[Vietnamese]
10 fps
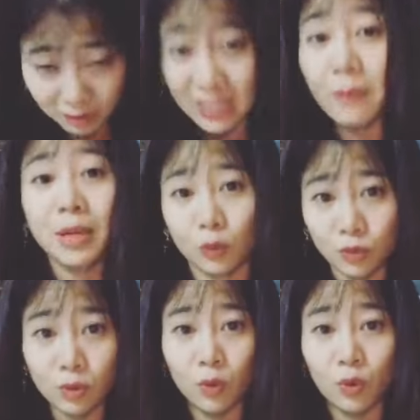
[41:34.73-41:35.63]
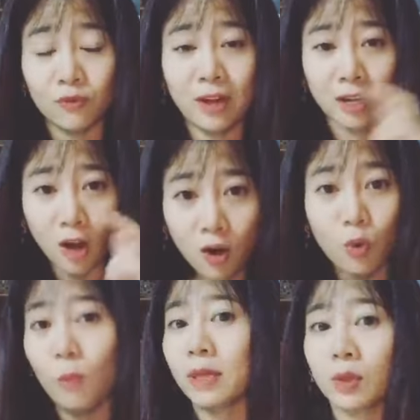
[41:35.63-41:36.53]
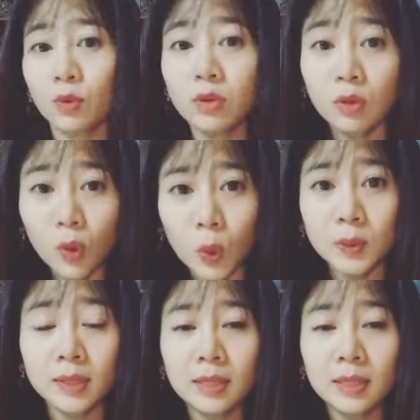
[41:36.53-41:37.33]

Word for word: sẽ bị tiểu đường luôn và con cũng bị tiểu đường luôn